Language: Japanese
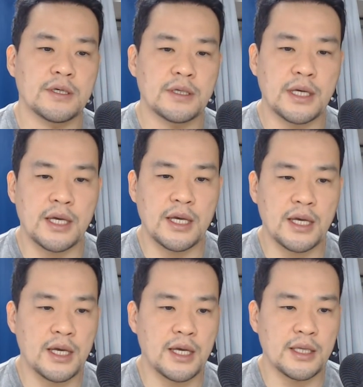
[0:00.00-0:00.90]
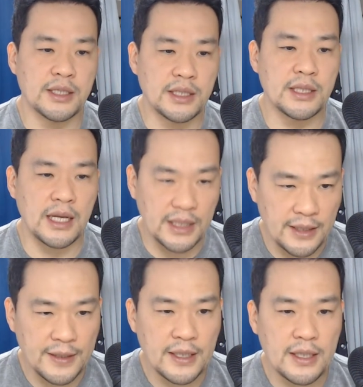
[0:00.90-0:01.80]
えー、にな
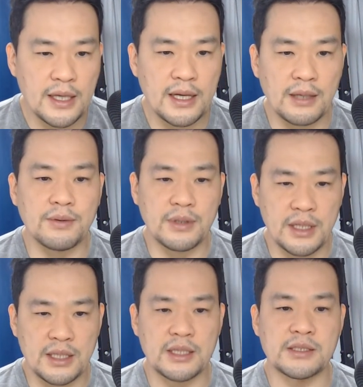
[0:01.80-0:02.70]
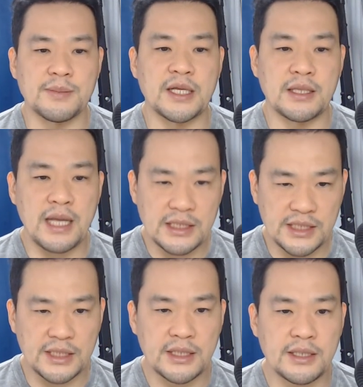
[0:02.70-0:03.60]
り、えー、かえー、つまりな
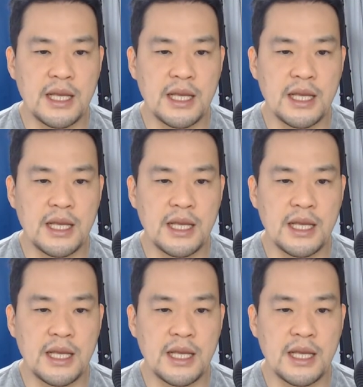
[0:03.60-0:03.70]
し、